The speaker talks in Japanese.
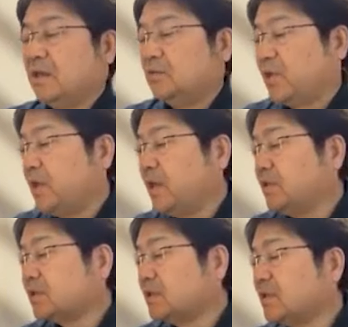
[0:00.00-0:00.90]

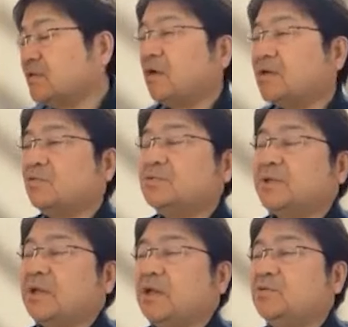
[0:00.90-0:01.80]
並列化できる
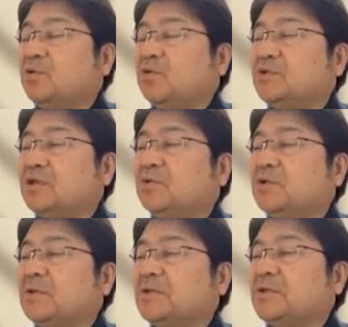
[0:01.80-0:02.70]
アルゴリズムでないと性
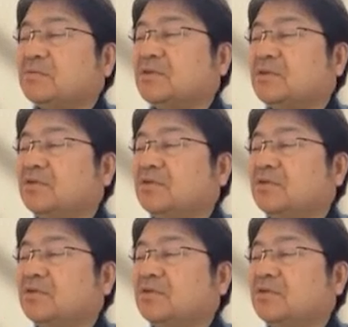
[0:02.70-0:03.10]
能出ませんっ